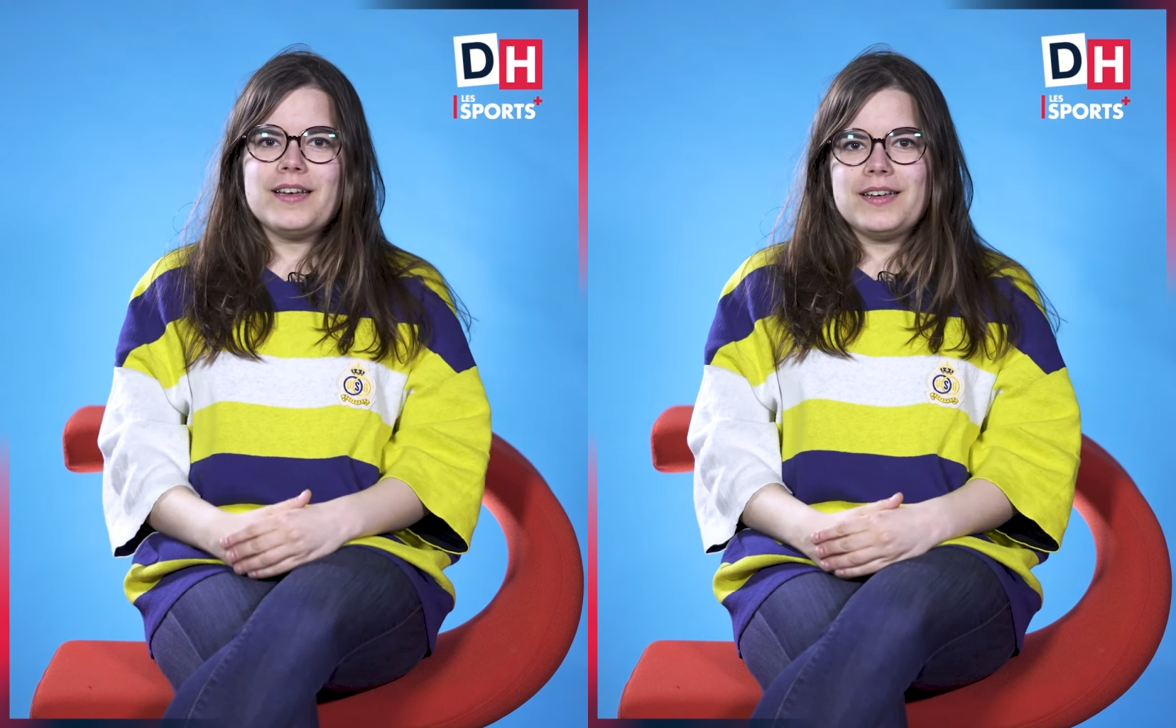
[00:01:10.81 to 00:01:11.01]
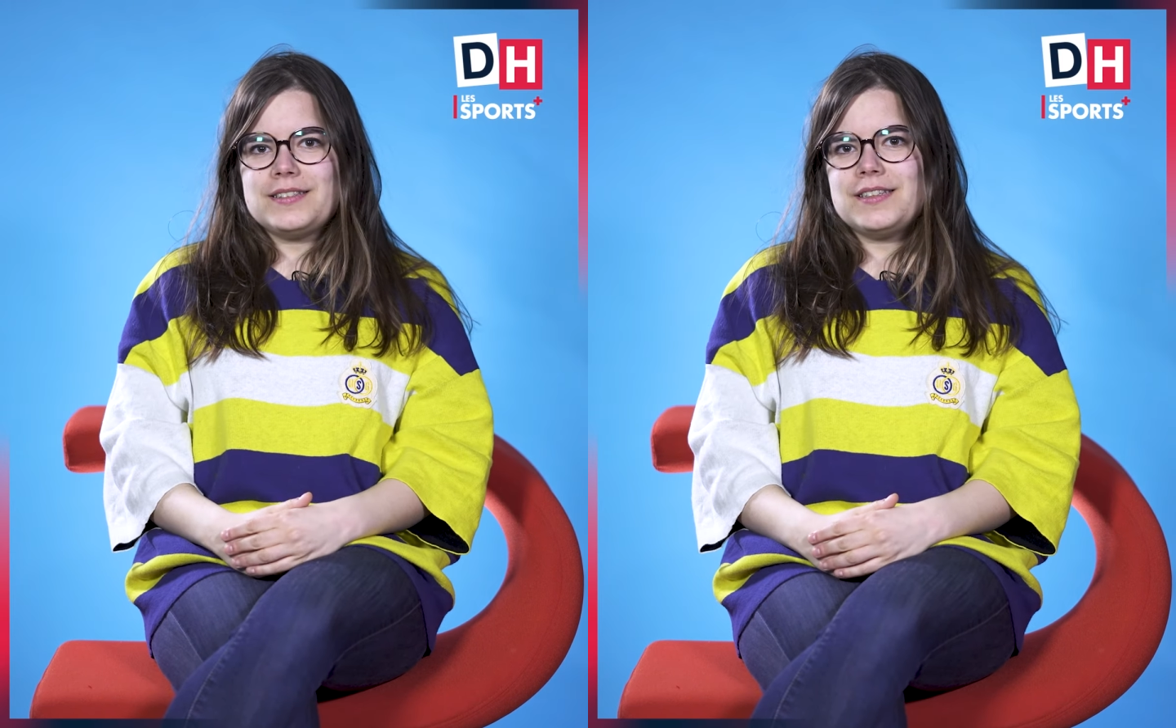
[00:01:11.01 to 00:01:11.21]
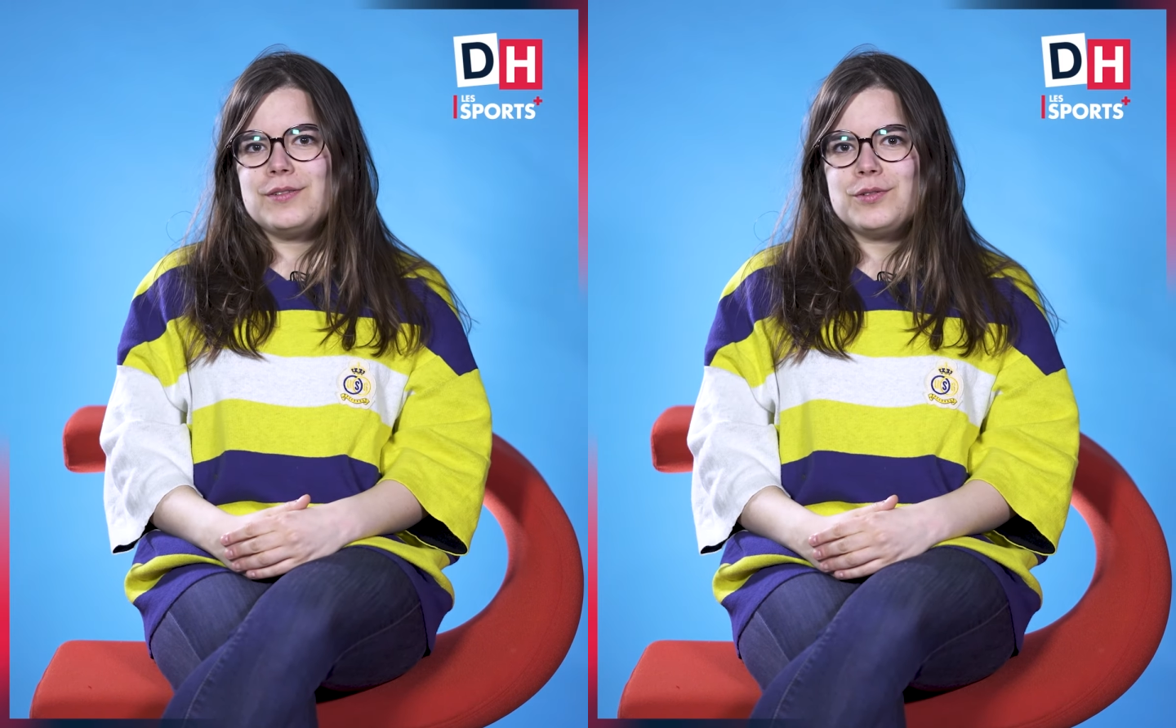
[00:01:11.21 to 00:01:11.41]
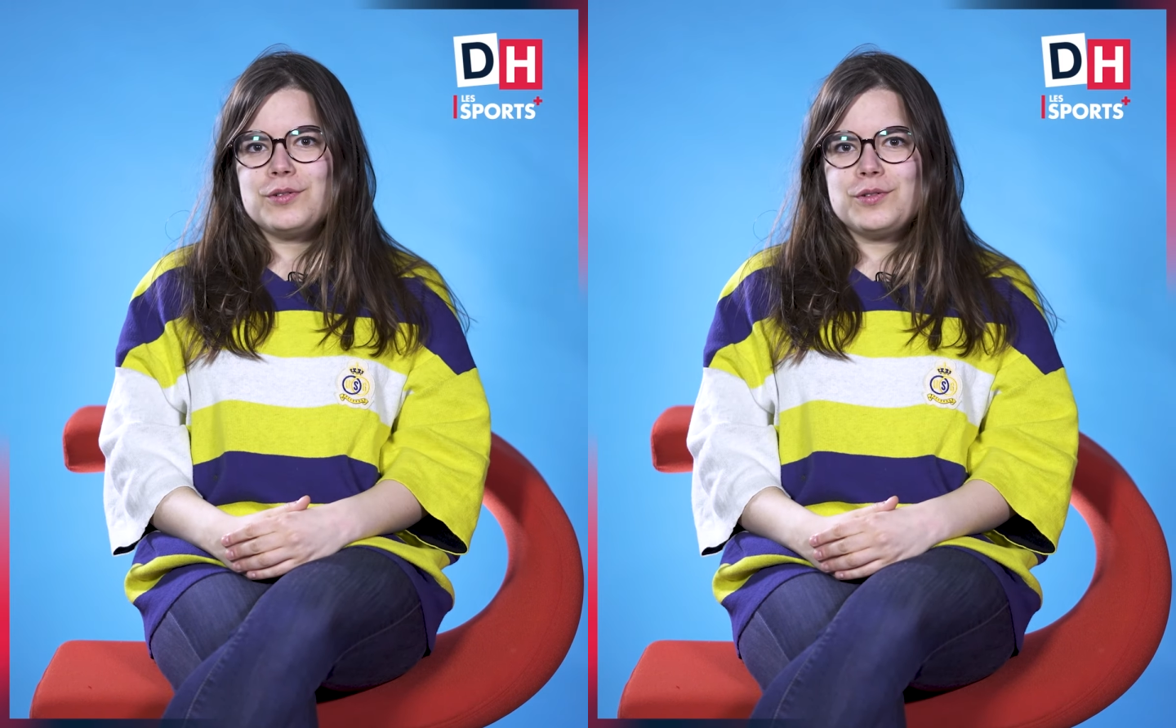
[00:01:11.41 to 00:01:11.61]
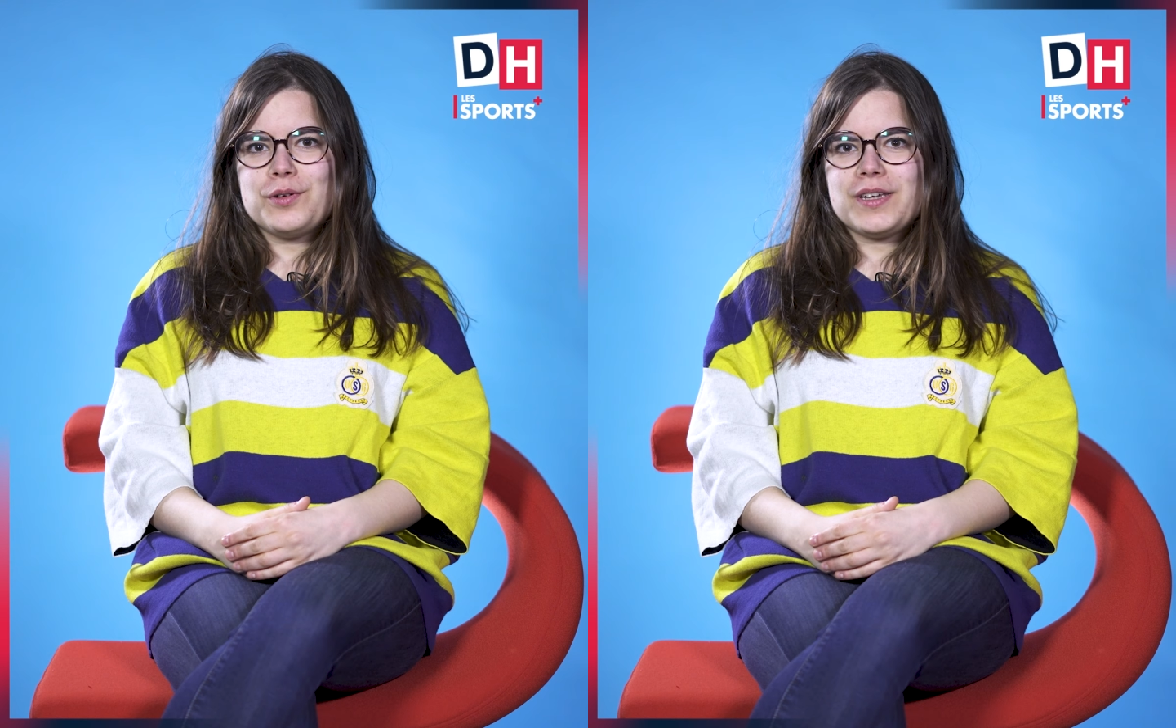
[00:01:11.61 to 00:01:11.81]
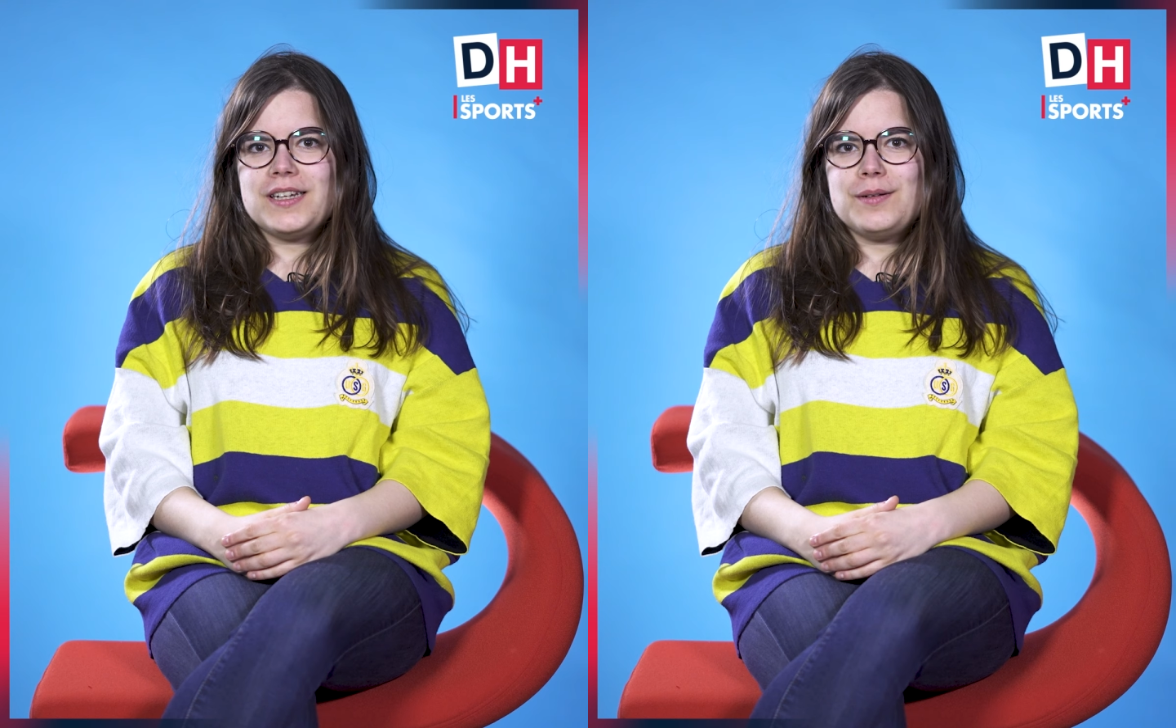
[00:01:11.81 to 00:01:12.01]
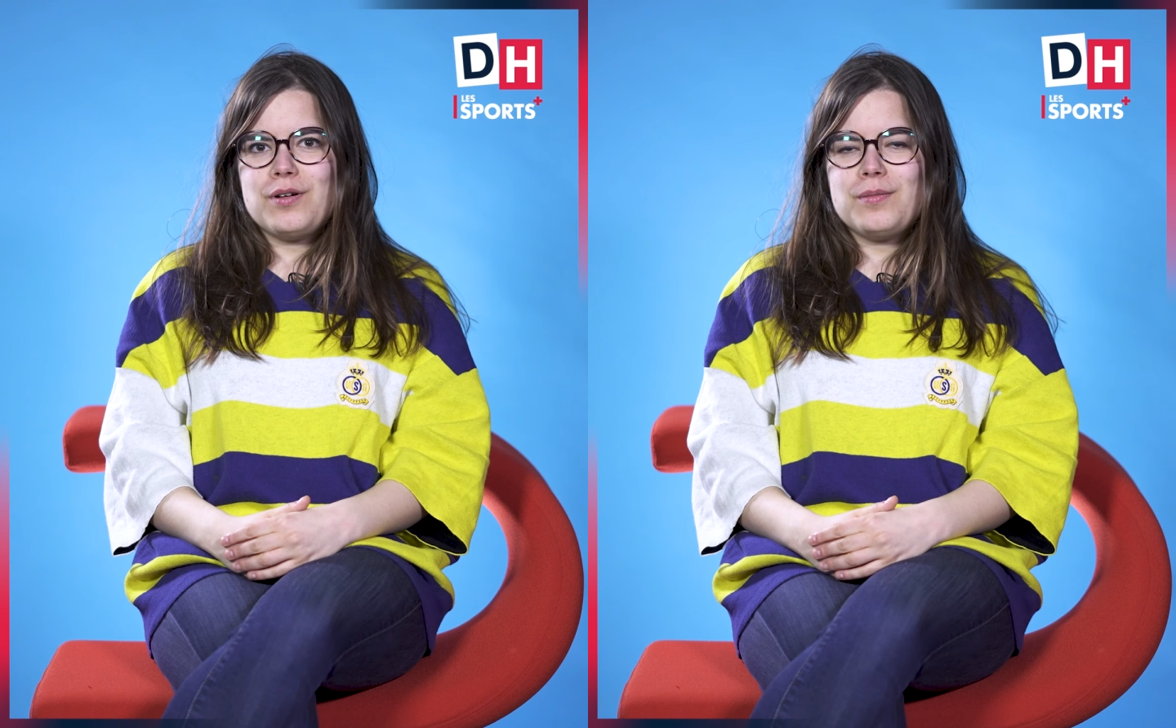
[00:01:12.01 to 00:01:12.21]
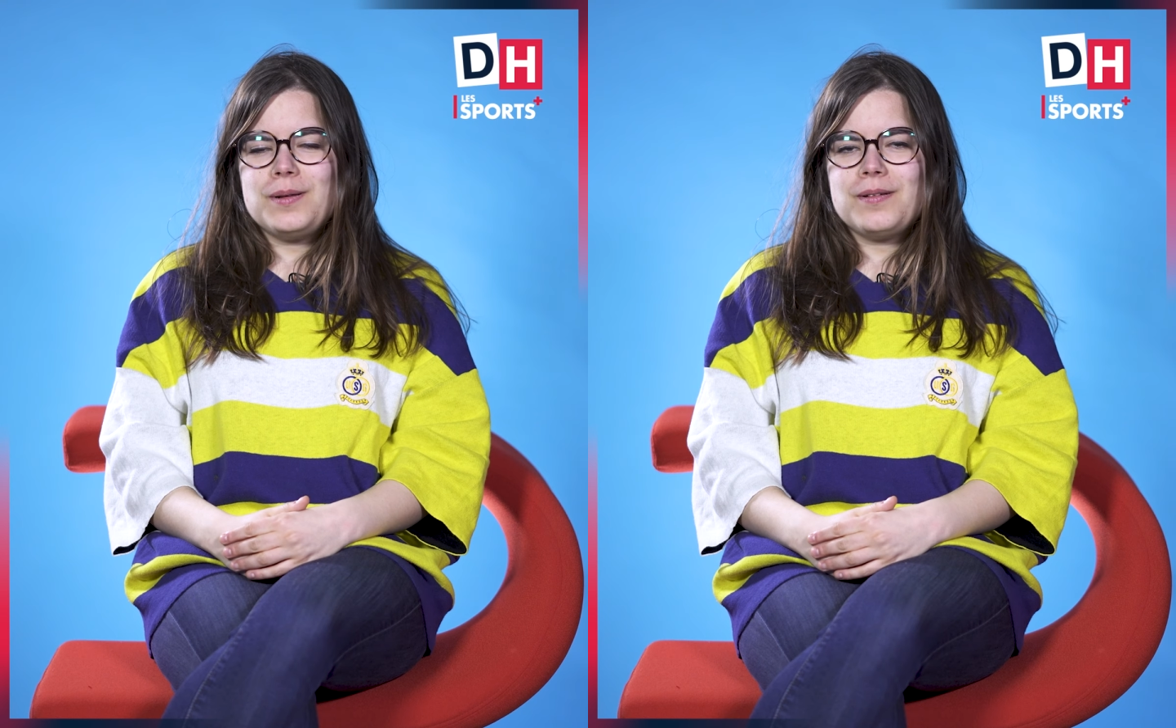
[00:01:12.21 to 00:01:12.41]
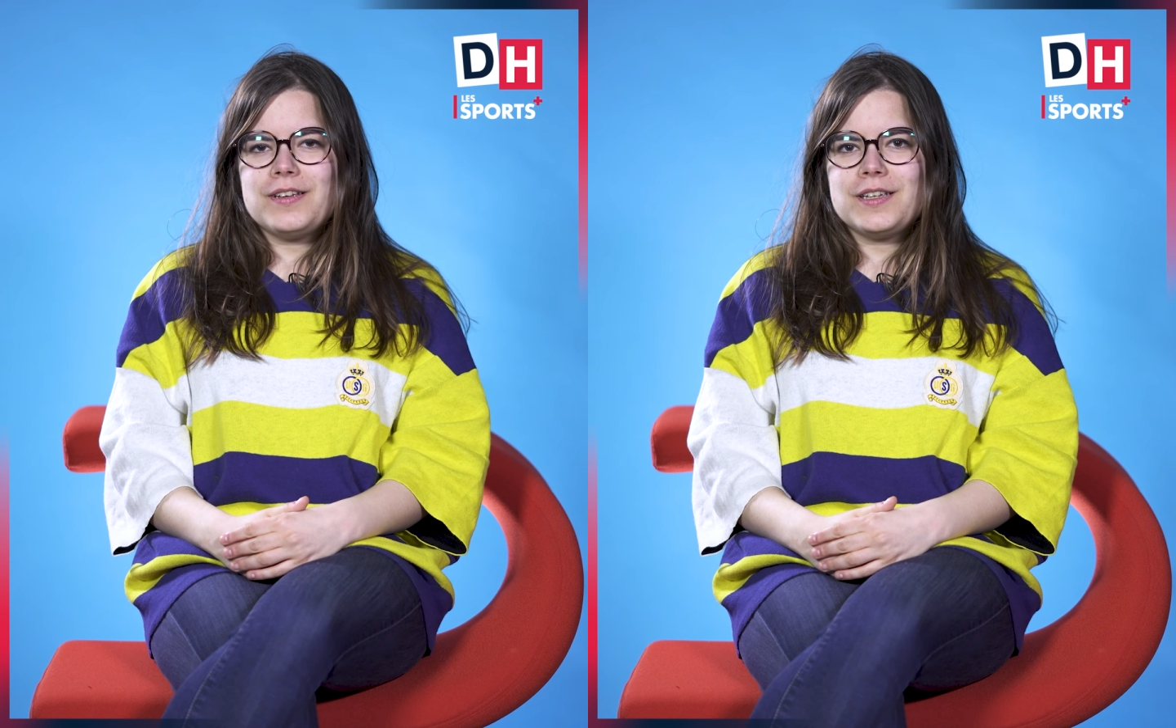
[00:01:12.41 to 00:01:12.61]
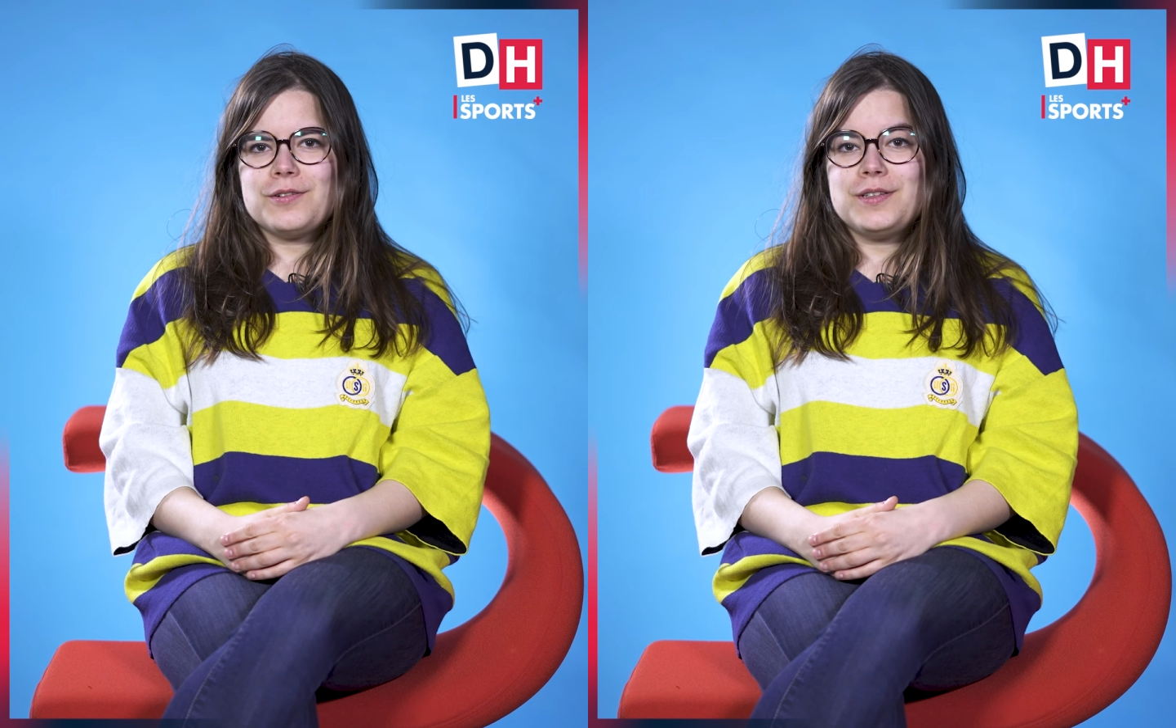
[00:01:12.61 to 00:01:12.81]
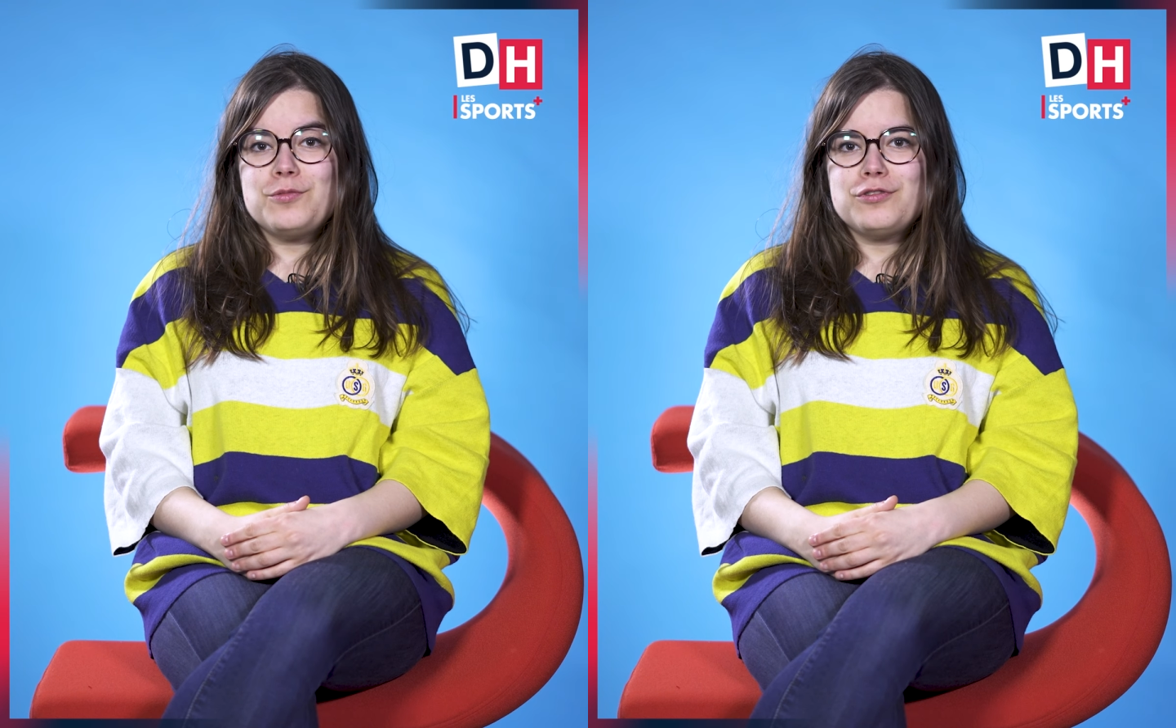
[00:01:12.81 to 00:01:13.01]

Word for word: à essayer de, régler le problème avec euh, des